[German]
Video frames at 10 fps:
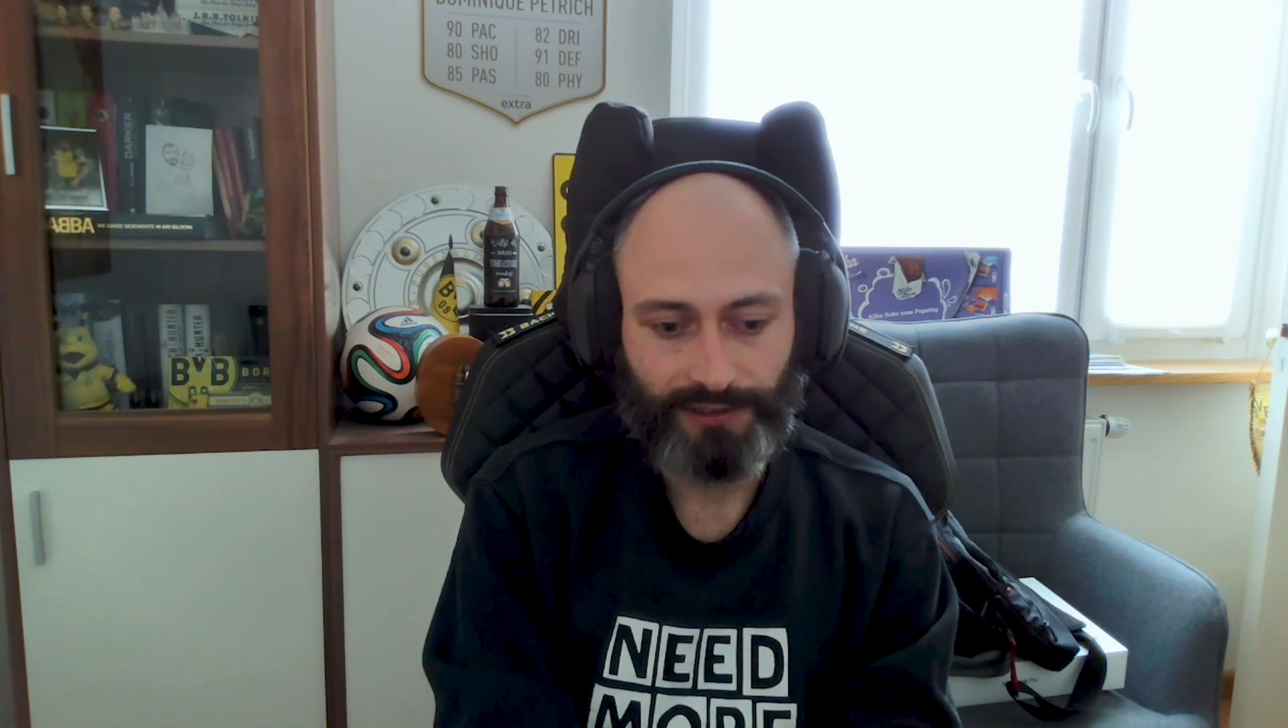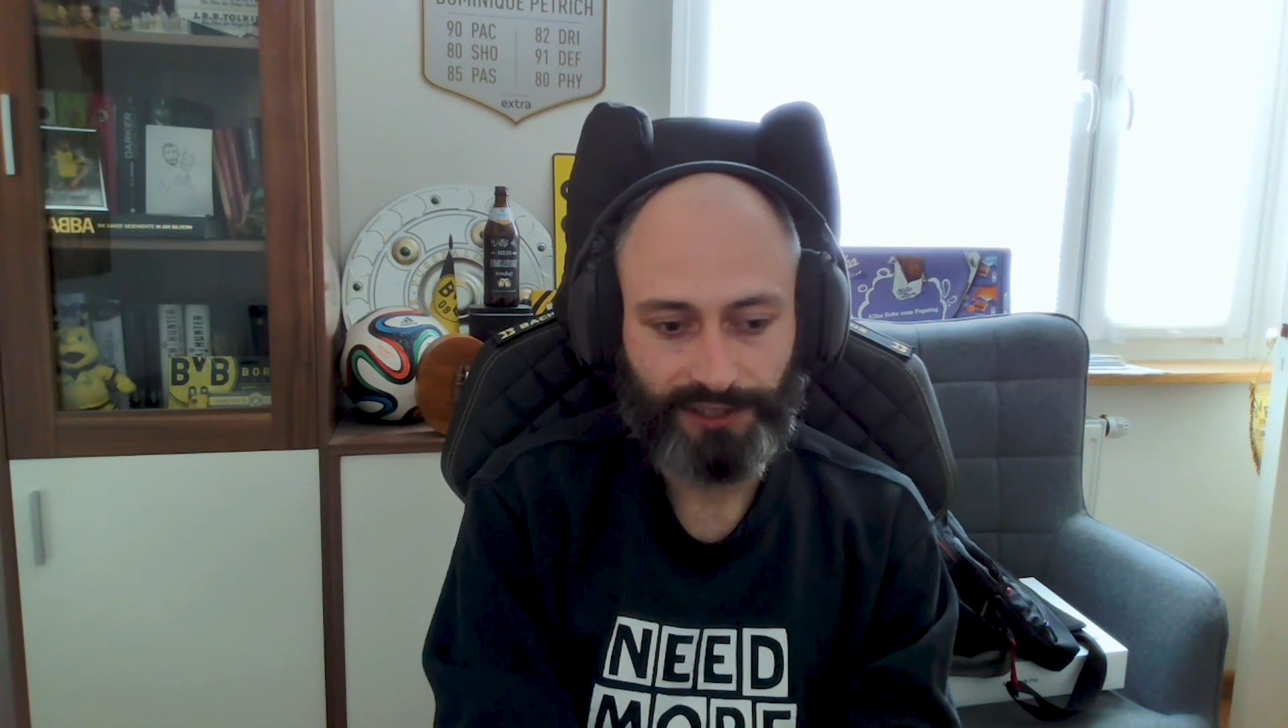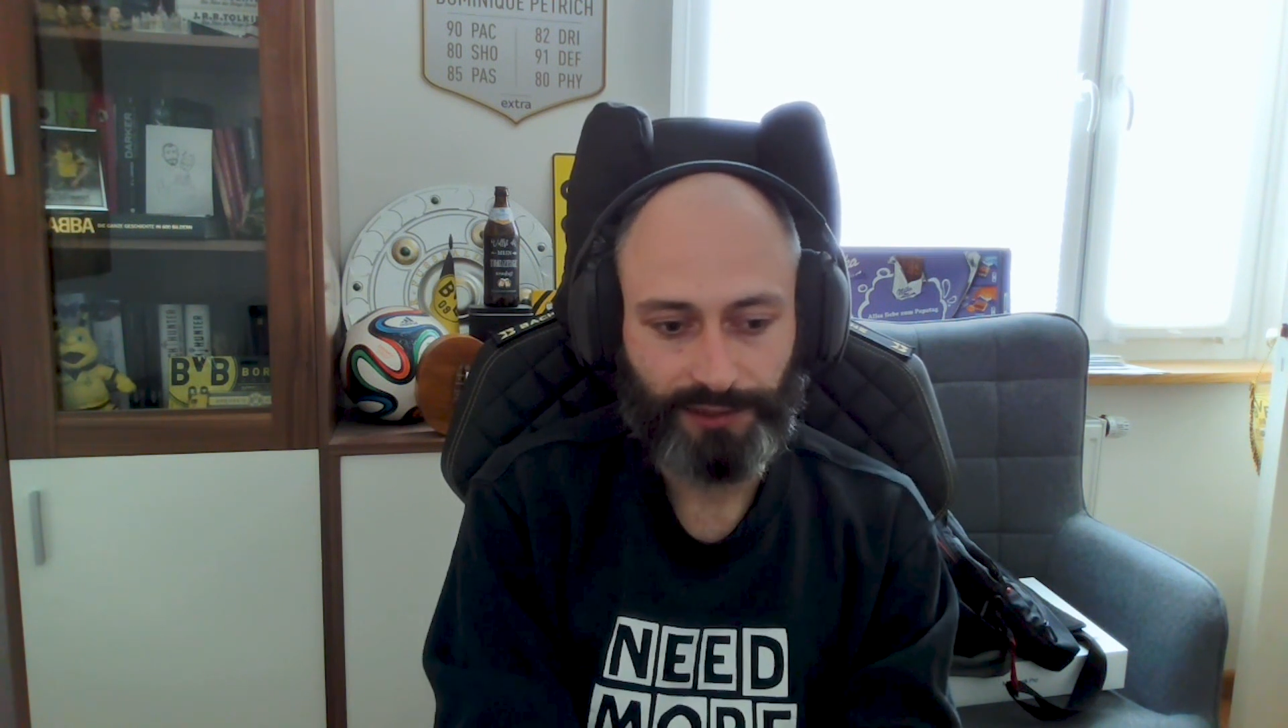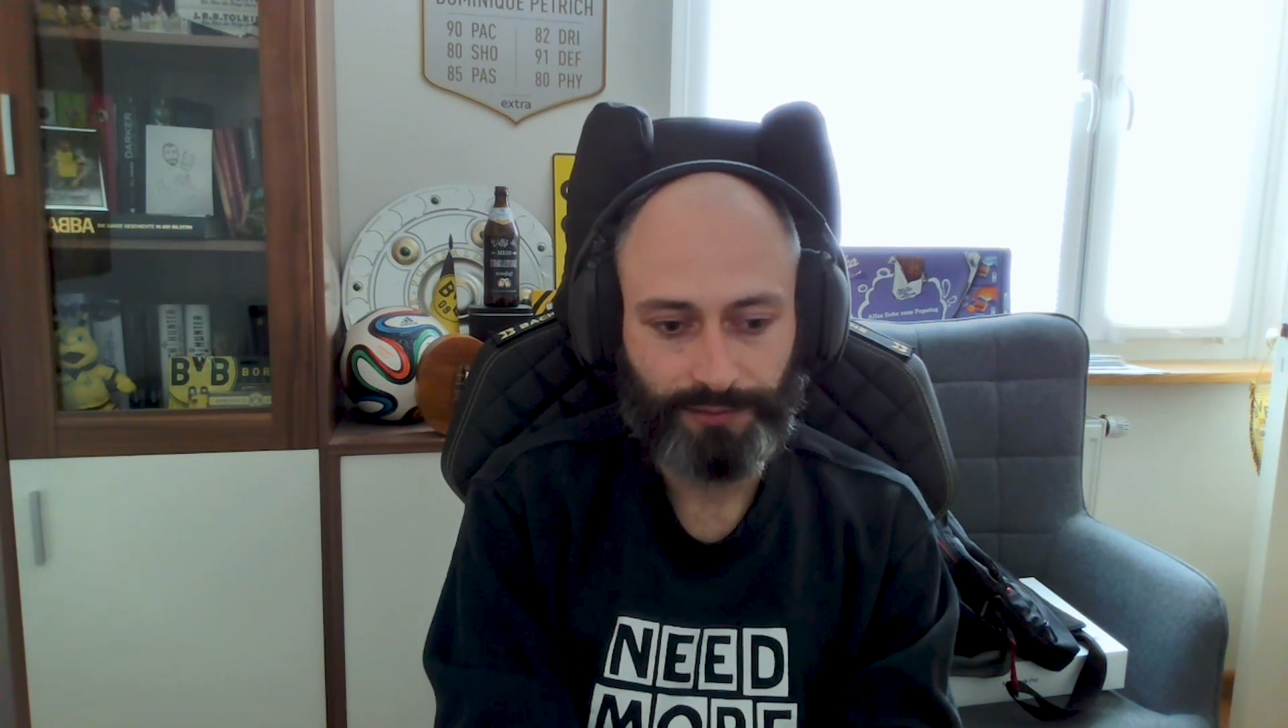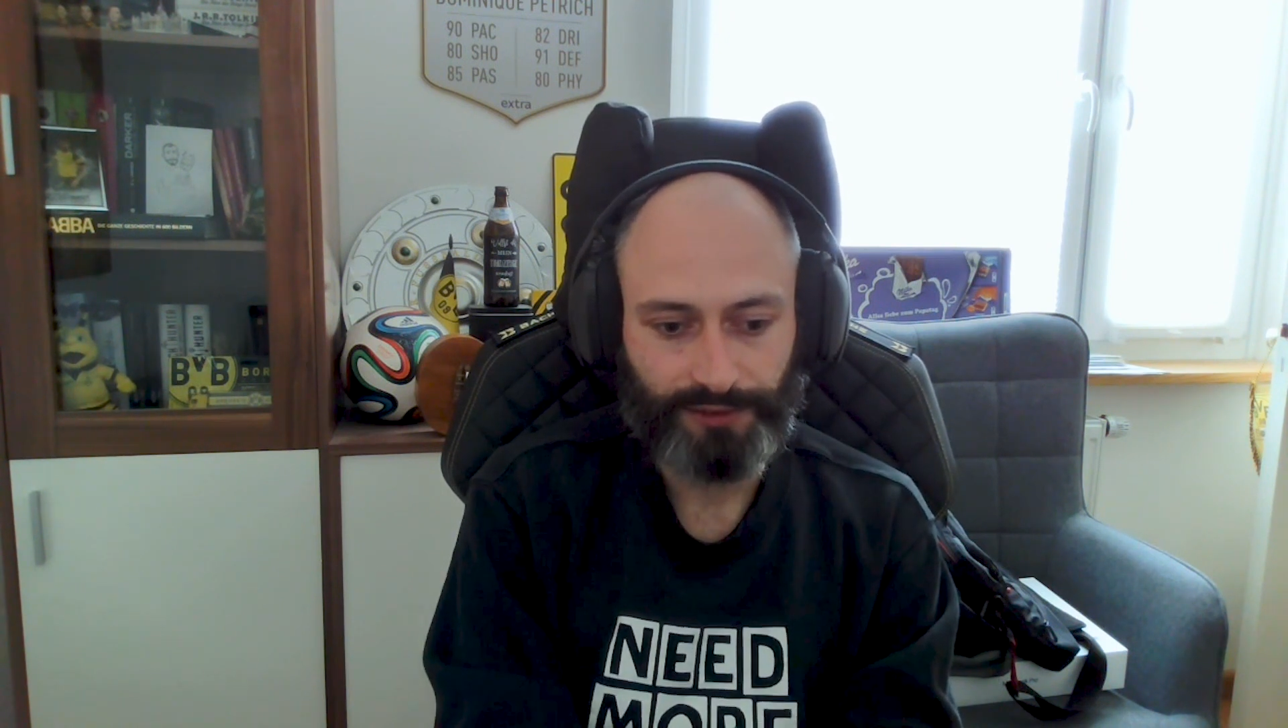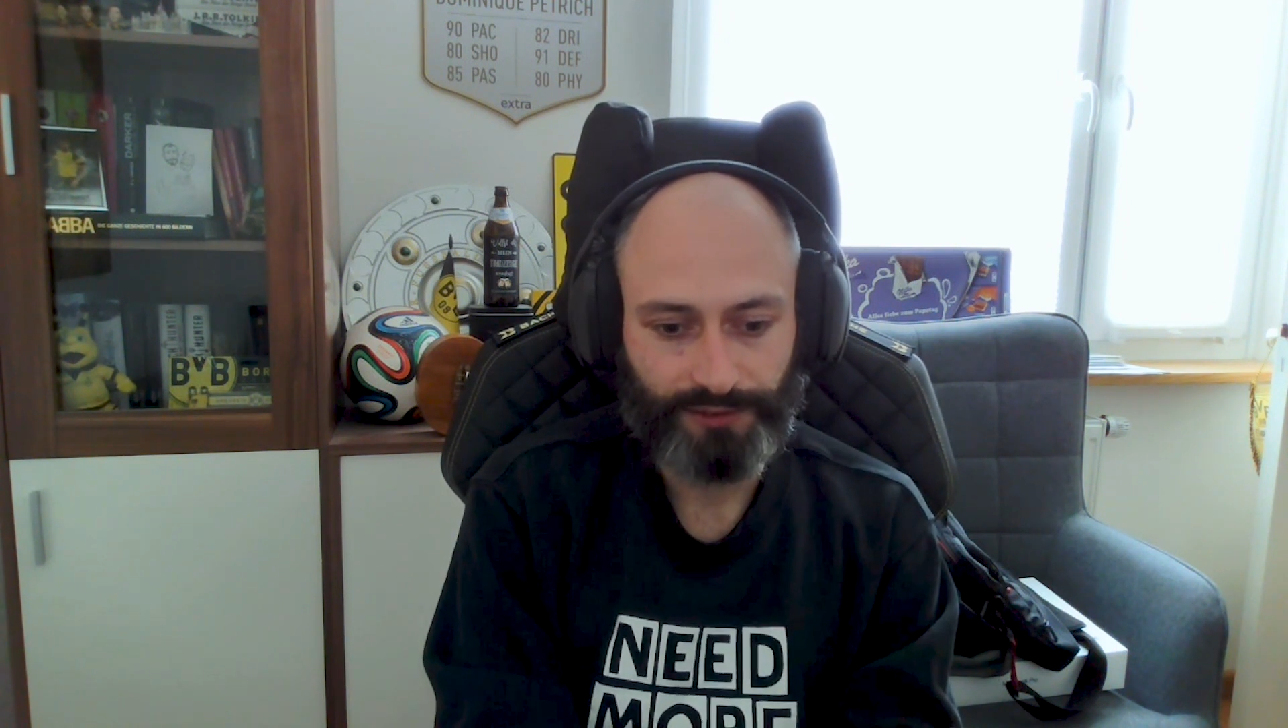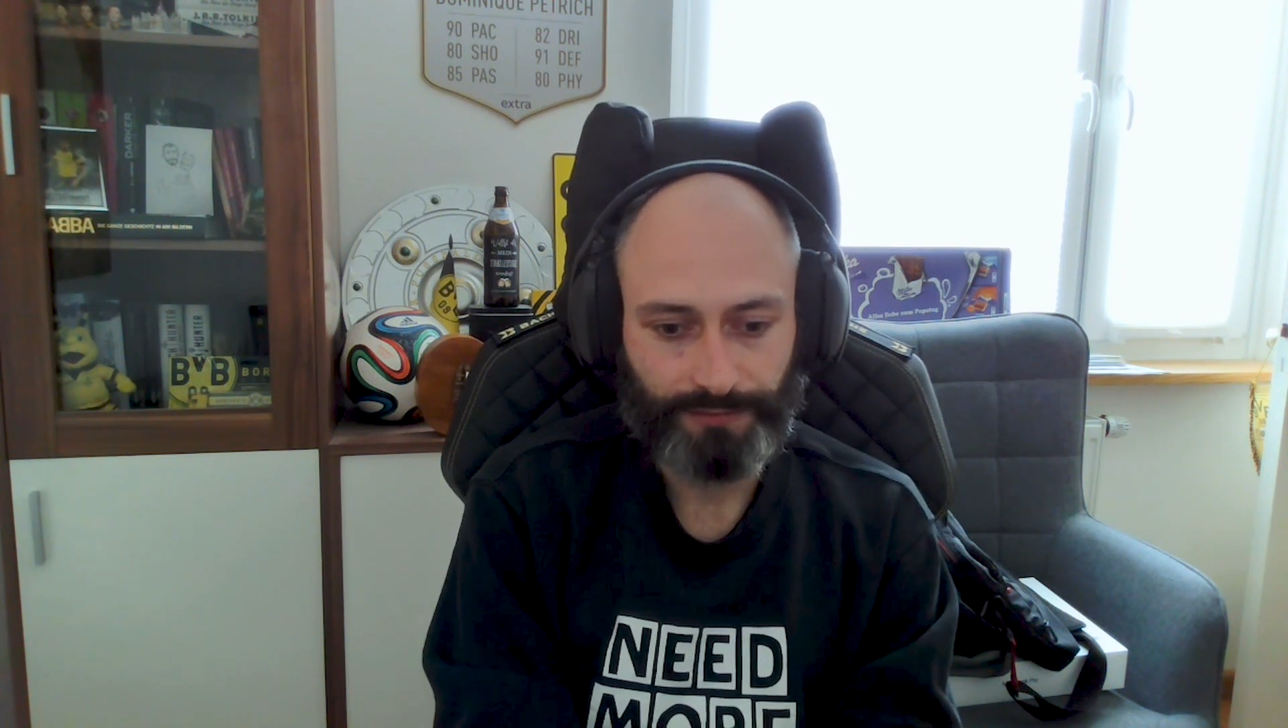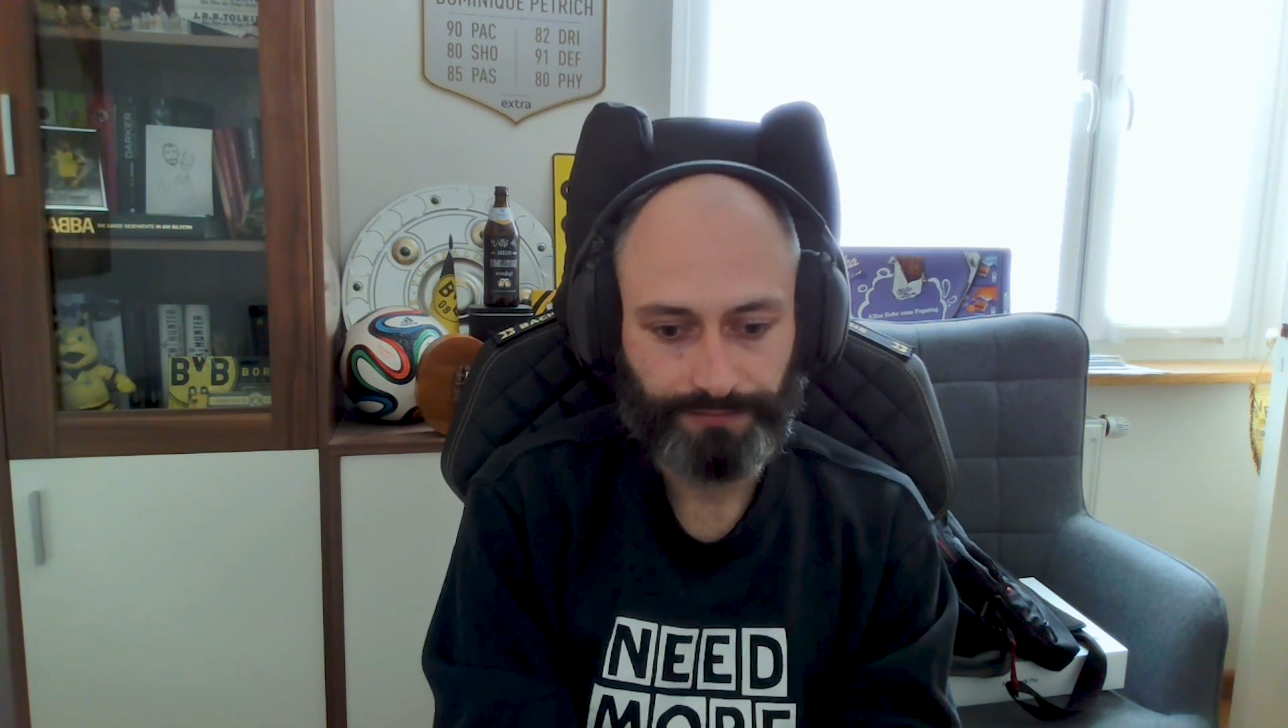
Teams